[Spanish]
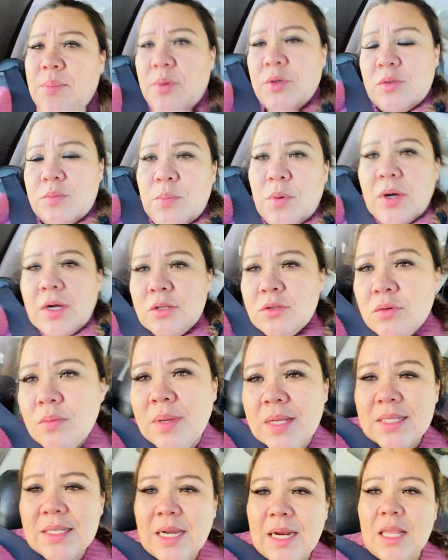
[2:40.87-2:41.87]
pues pongan su
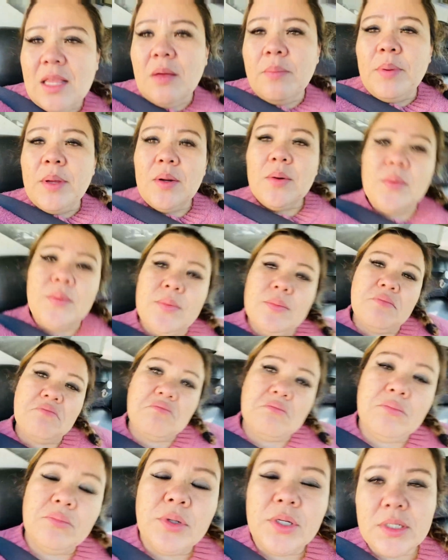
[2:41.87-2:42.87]
mascarita, pero
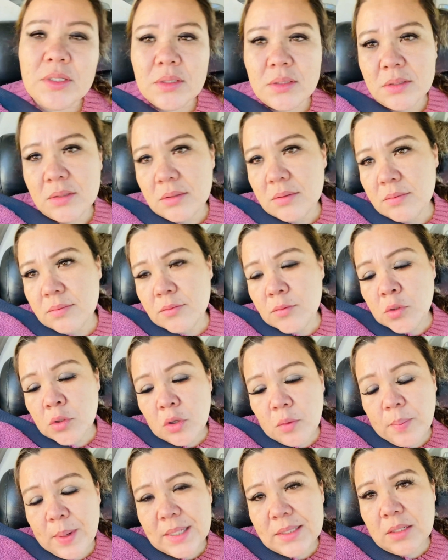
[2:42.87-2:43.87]
pues
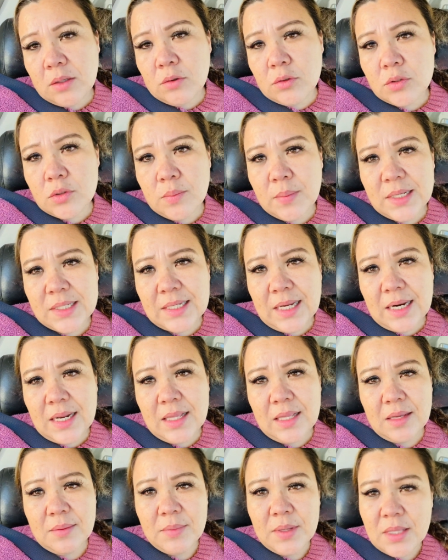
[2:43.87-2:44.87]
uno pasa con sus
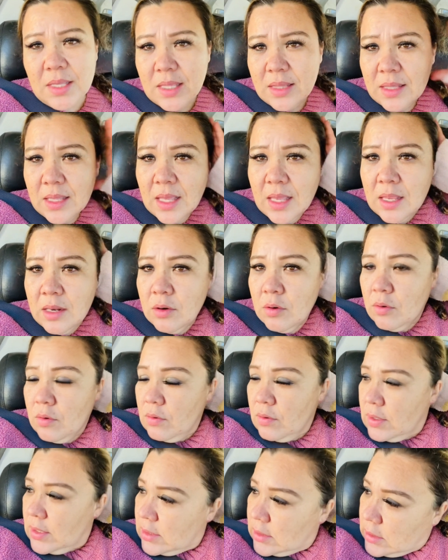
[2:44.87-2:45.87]
mascaritas, ¿me entiende? Y
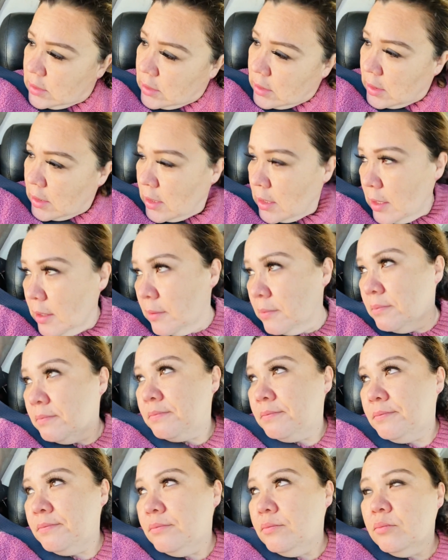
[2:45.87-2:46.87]
no, este,
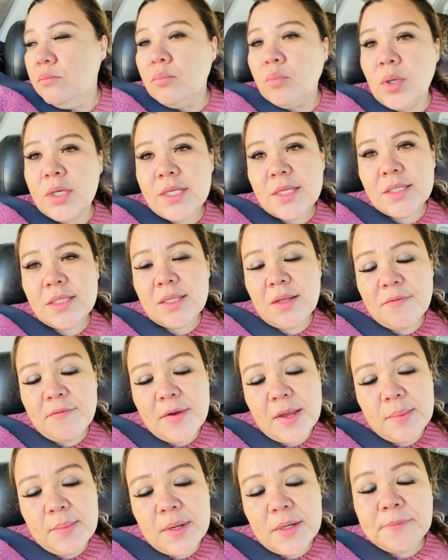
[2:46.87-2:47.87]
pues así se
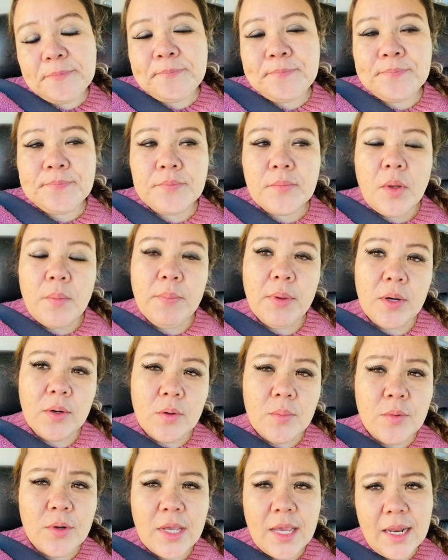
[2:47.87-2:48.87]
enferma. Pero
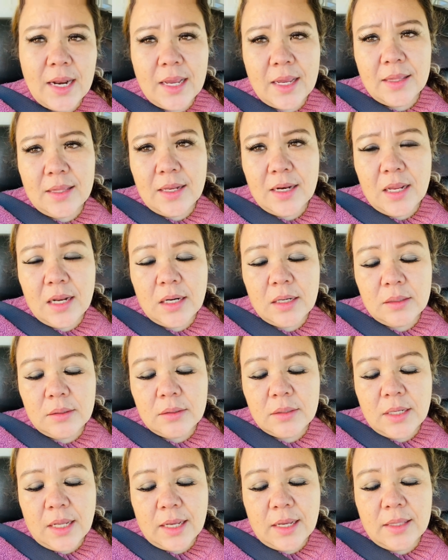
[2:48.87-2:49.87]
como quiera que tener,
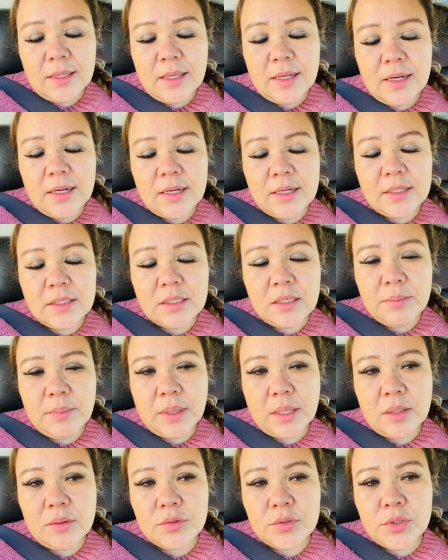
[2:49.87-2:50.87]
hay que tener este
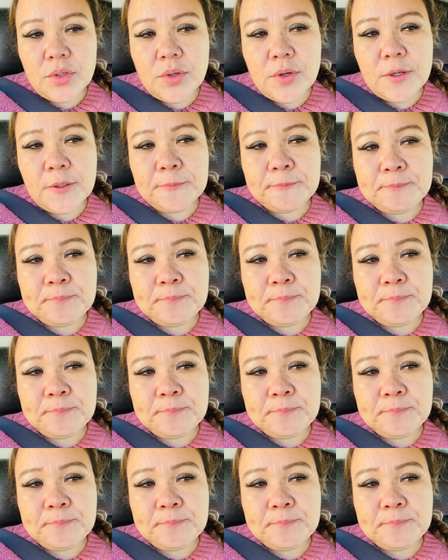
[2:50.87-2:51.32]
precaución.